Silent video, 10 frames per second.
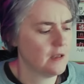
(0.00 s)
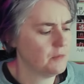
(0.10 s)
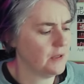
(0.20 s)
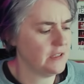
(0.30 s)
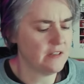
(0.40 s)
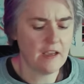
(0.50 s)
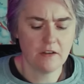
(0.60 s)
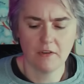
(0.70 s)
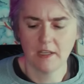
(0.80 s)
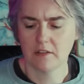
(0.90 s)
mir die
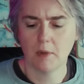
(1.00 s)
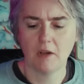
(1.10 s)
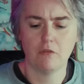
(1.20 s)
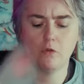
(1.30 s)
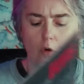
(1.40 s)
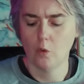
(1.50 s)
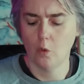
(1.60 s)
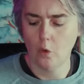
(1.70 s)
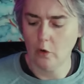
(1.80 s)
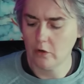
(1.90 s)
Dynaflex mal
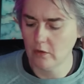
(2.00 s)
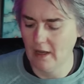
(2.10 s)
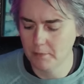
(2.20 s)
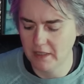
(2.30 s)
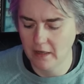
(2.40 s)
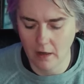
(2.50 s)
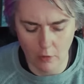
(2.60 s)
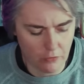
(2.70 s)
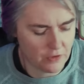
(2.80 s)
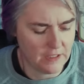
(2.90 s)
vorgeholt und habe die
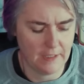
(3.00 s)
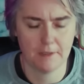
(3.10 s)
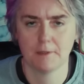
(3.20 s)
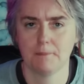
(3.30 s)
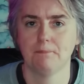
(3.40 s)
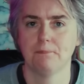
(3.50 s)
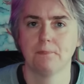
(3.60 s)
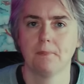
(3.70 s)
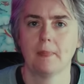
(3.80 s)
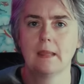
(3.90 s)
aufgelegt
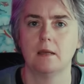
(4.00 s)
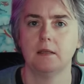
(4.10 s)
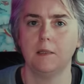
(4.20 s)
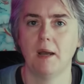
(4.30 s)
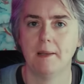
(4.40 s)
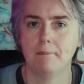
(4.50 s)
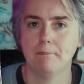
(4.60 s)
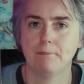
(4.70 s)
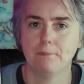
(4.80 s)
die beiden.